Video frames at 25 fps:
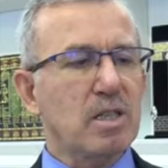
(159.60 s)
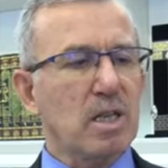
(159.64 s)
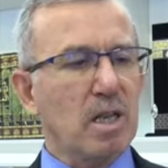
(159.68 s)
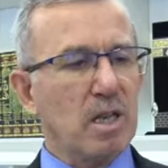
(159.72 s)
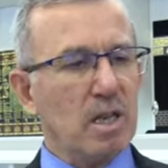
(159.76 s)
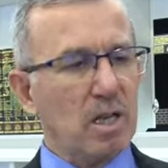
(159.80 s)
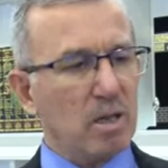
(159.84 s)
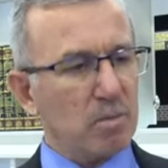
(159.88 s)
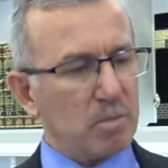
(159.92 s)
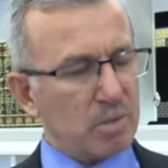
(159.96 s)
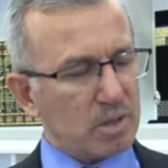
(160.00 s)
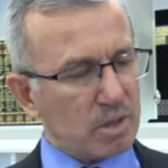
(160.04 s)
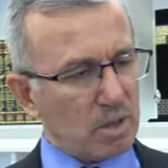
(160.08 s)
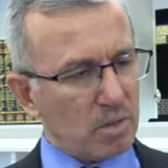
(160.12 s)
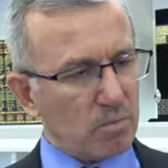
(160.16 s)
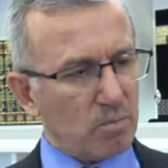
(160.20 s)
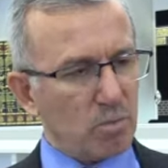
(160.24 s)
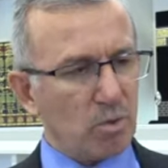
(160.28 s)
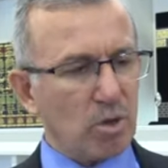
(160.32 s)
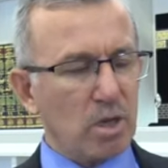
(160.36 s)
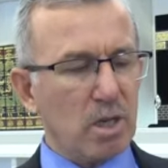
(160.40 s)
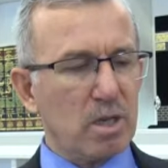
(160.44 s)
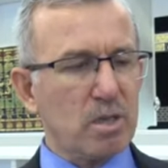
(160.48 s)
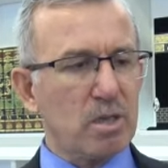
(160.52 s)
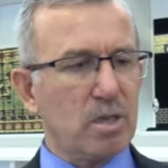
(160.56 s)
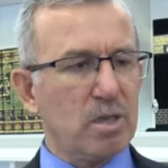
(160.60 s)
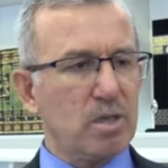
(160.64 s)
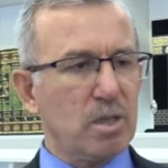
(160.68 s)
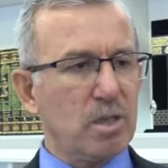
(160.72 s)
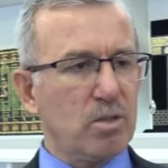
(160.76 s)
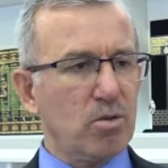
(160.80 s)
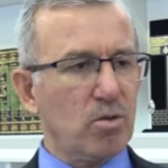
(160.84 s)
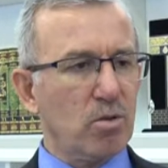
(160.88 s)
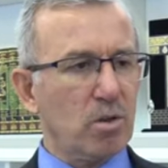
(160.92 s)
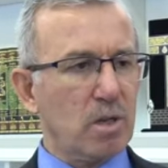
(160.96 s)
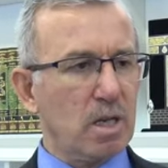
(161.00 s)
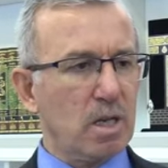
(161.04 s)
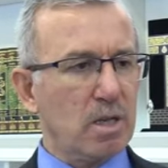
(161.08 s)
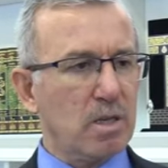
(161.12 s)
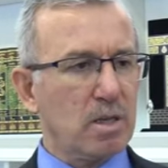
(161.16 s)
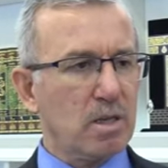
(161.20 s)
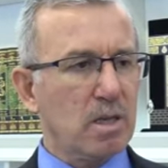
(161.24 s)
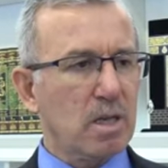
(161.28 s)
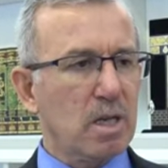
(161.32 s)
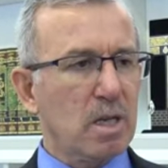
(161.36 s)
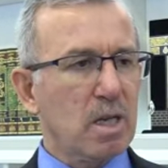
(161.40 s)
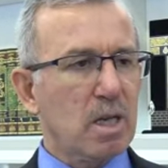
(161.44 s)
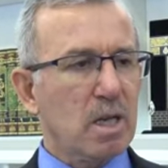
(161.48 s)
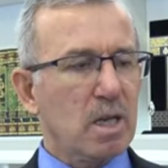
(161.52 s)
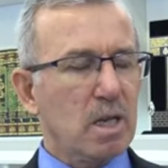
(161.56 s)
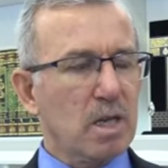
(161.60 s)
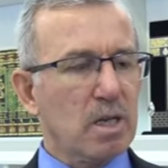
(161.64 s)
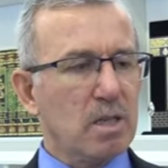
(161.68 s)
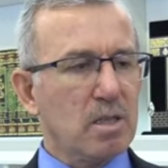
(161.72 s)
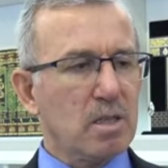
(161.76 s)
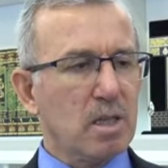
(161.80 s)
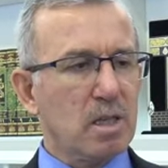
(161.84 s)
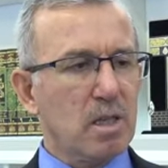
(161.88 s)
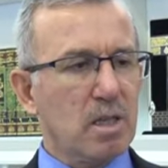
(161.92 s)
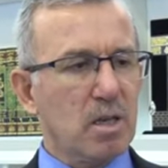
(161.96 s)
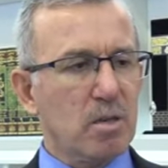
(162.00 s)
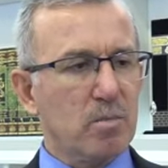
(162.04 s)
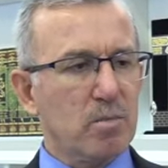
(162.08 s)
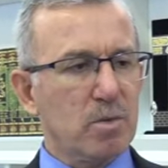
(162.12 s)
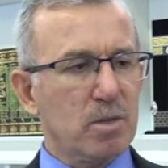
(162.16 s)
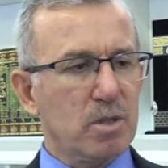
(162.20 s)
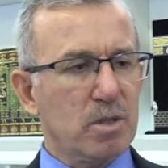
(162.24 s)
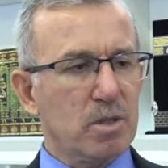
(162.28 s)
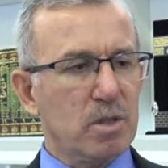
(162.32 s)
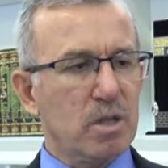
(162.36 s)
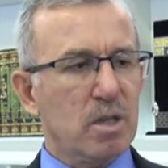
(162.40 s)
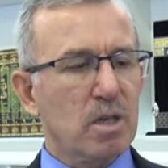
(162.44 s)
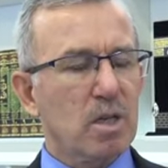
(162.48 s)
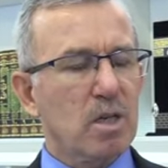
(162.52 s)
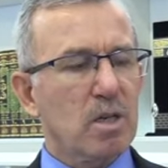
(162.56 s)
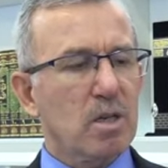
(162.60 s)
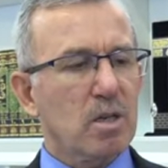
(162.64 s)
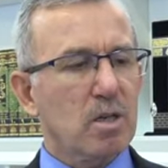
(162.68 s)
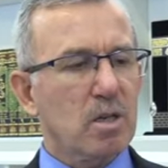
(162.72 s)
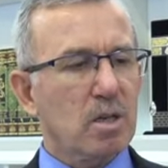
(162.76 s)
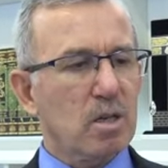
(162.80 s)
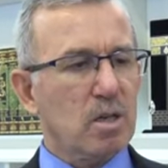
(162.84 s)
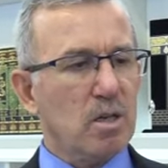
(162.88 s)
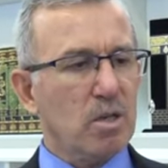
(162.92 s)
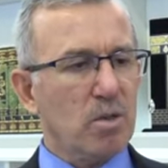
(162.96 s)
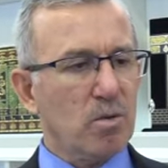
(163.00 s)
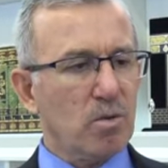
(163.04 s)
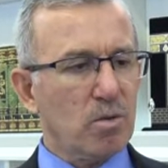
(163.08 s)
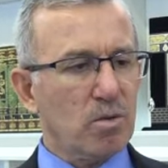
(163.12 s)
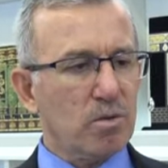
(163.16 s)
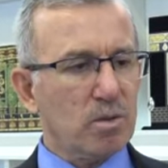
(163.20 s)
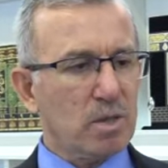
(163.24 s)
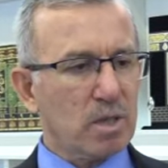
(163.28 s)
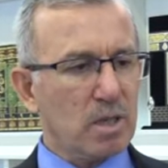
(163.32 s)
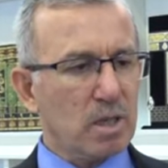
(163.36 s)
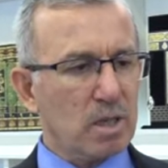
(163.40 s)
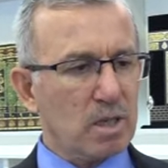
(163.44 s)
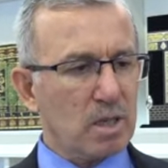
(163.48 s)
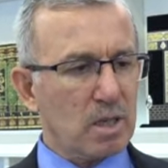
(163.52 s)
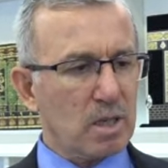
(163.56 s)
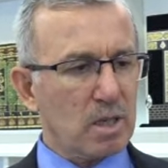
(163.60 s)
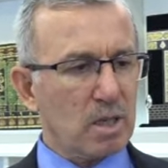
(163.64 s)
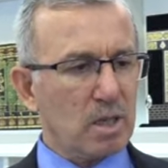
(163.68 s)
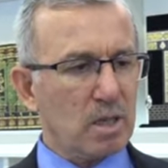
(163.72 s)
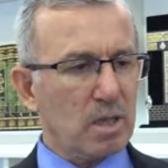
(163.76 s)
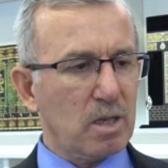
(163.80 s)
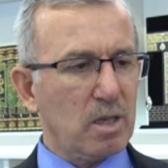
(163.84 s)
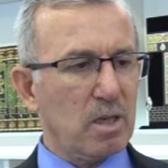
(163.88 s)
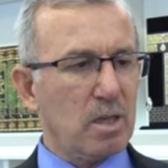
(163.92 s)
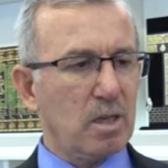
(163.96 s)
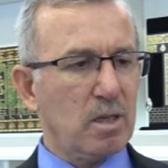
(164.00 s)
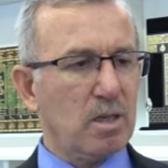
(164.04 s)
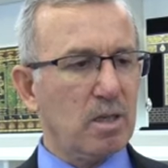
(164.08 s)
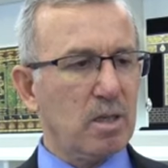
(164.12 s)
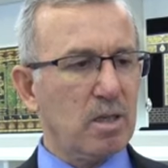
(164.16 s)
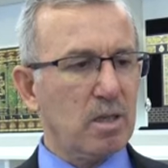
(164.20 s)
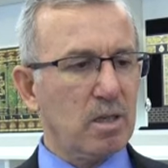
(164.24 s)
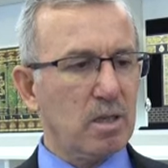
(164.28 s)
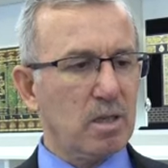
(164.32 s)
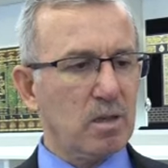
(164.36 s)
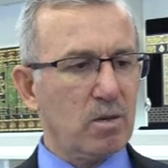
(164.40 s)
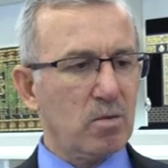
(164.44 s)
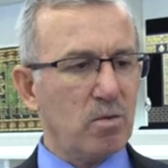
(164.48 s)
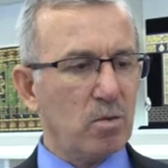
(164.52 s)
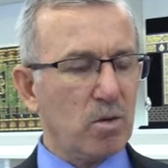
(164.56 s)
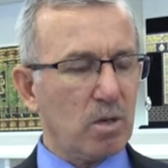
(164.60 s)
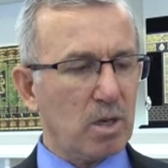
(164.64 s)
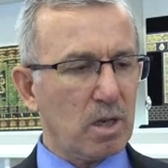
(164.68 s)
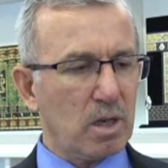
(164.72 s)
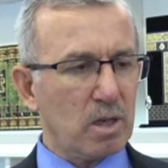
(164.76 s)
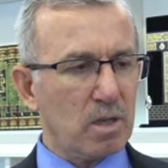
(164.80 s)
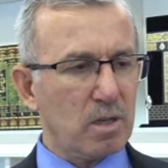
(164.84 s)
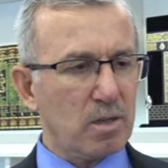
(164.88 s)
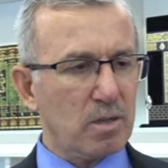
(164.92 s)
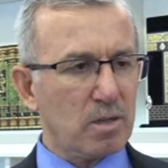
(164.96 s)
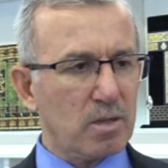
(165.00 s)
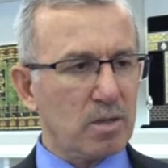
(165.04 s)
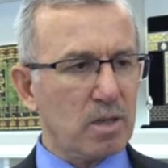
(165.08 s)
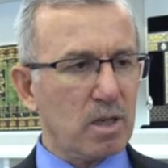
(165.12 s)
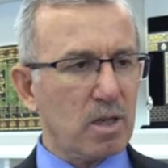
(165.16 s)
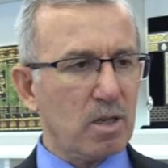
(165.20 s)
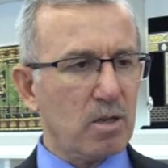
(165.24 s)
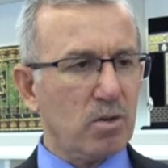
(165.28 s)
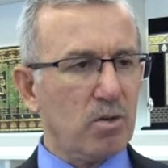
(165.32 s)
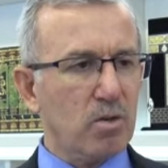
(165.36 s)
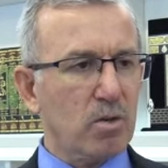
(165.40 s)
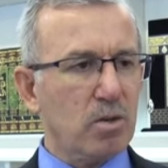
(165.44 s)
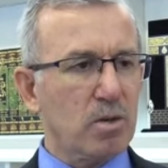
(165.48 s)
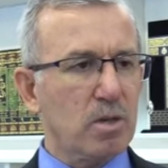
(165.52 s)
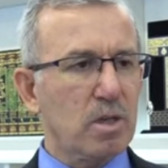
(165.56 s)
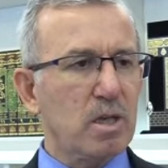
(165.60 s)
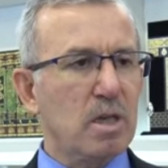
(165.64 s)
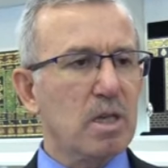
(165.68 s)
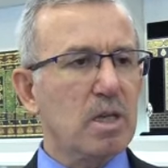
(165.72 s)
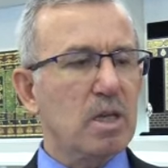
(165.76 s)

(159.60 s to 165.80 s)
ilçelerimize müracaat ediyorlar. İlçelerimiz e, onlara gerekli e, kolaylığı sağlıyor.